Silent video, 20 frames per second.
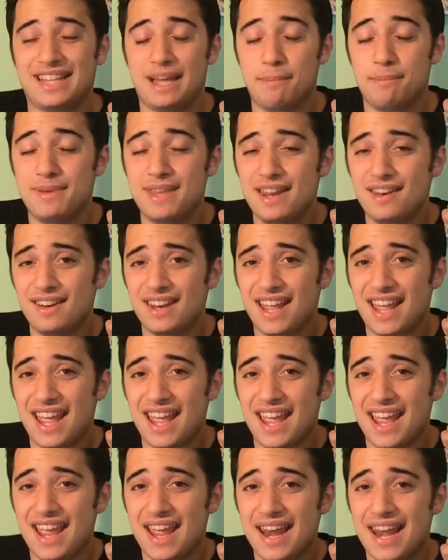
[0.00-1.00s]
también
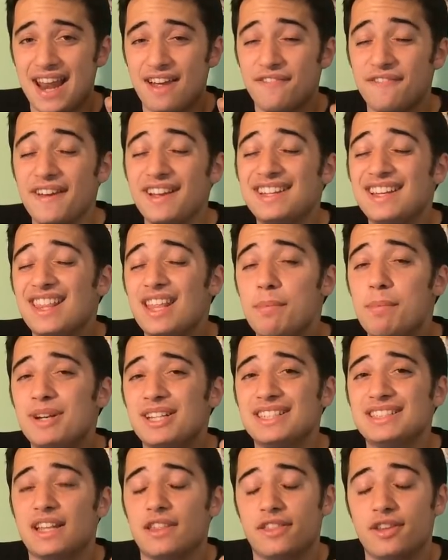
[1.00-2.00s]
eh, la fecha de
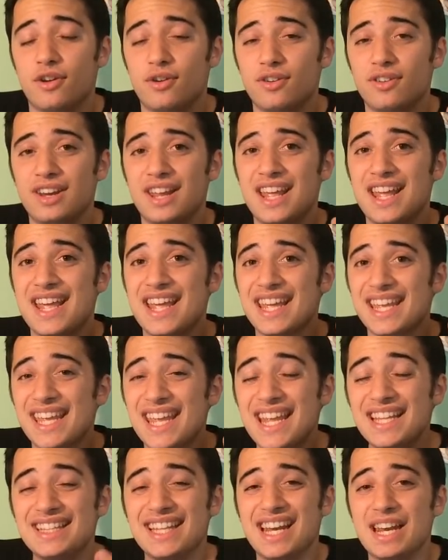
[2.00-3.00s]
presentación
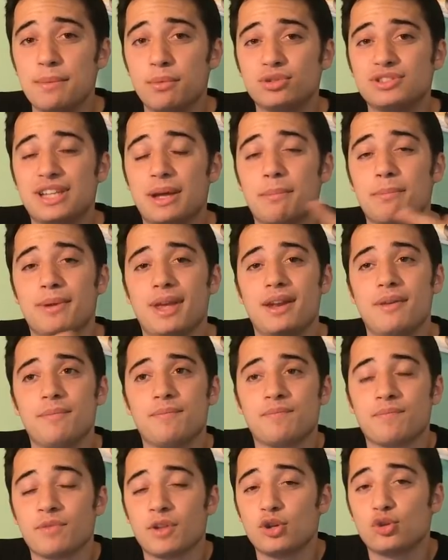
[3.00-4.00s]
y tenemos
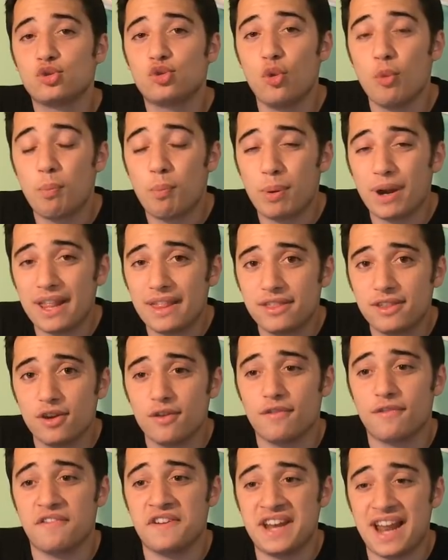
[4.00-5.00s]
también su
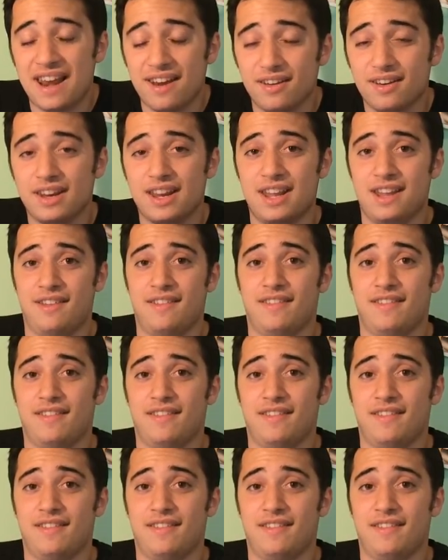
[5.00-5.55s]
precio final.